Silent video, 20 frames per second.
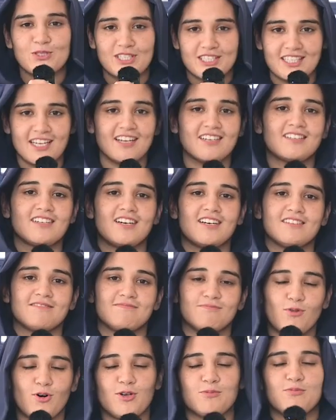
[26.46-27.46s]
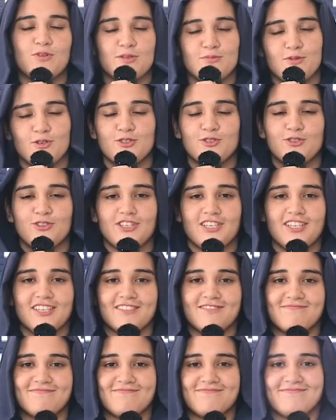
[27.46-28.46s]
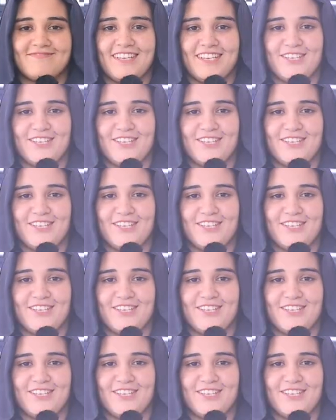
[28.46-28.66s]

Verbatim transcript: बलूचिस्तान का बहुत बहुत बहुत शुक्रिया